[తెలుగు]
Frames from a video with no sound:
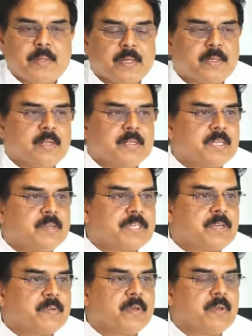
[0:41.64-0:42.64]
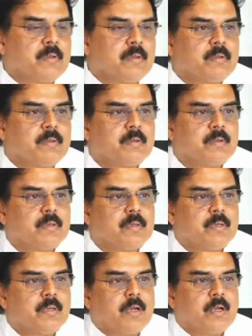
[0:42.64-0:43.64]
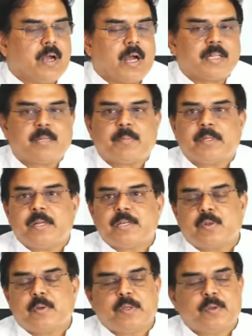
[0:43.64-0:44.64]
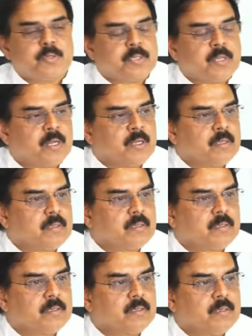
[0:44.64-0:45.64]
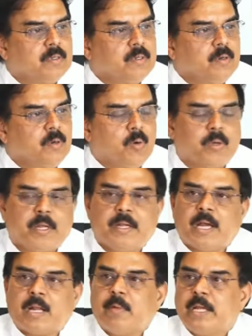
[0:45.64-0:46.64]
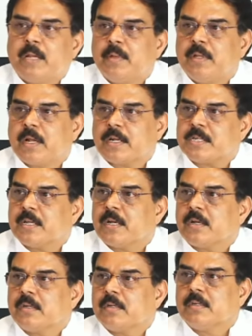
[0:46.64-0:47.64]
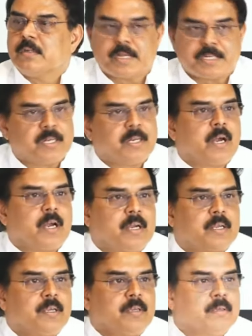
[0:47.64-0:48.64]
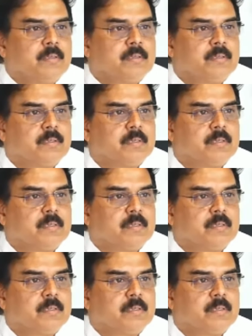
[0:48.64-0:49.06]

మీ అందరికీ తెలిసిన విషయమే ఆంధ్రప్రదేశ్లో ఈ రోజున కోటి నలభై ఎనిమిది లక్షల రేషన్ కార్డులకి